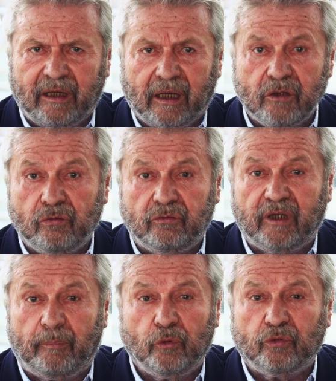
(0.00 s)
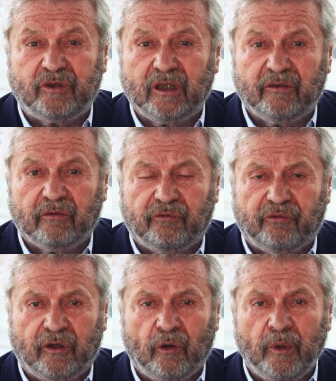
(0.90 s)
les résultats boursiers
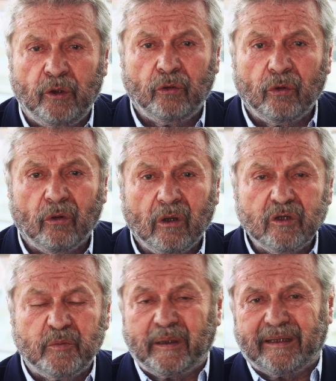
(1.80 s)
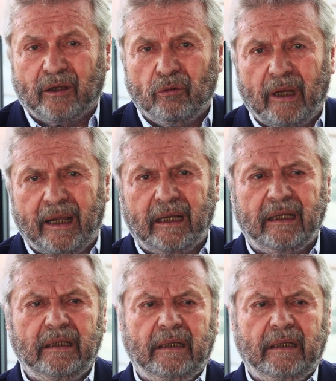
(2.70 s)
phénoménaux, spectaculaires,